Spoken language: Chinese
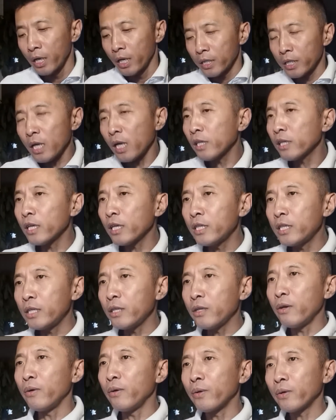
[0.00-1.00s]
下车
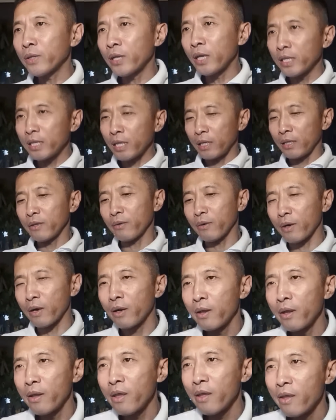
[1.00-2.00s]
之后，他在那块儿
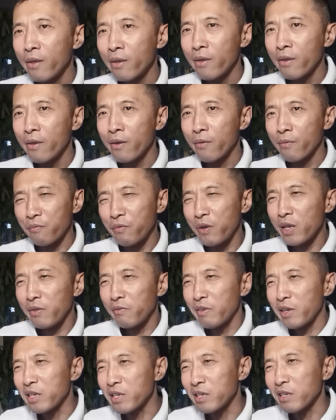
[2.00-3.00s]
微
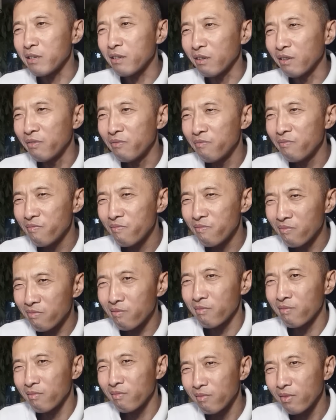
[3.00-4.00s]
微一笑，
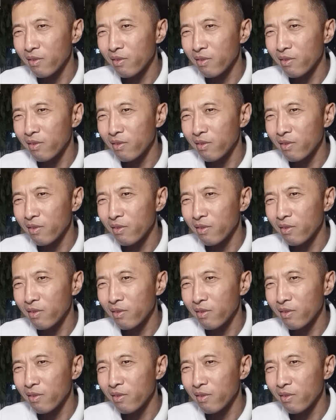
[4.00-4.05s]
哼，